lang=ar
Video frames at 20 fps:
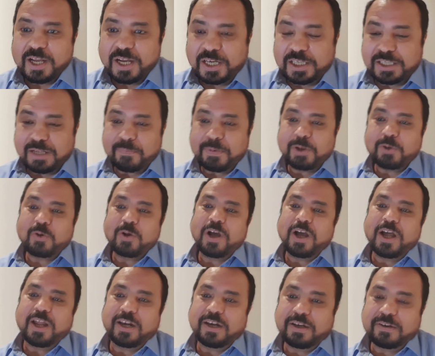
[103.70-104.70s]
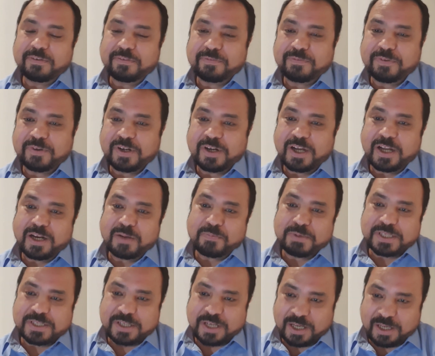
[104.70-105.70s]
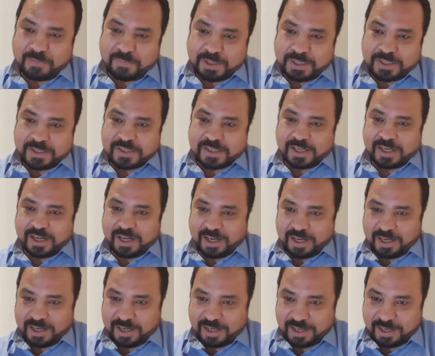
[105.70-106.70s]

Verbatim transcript: عندما يقال في الغنم السائمة زكاة